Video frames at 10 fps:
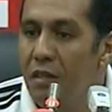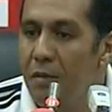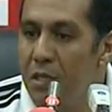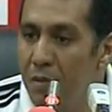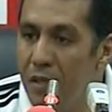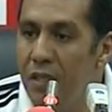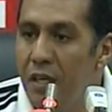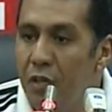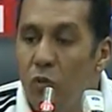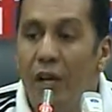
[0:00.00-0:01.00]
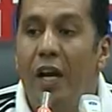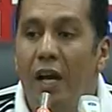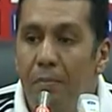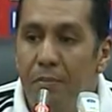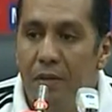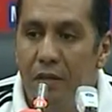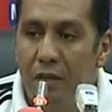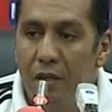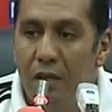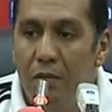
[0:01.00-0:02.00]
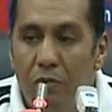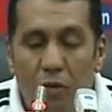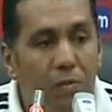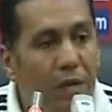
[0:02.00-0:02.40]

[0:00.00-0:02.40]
هدفي الذهاب بالنسبة لرشيد الطوسي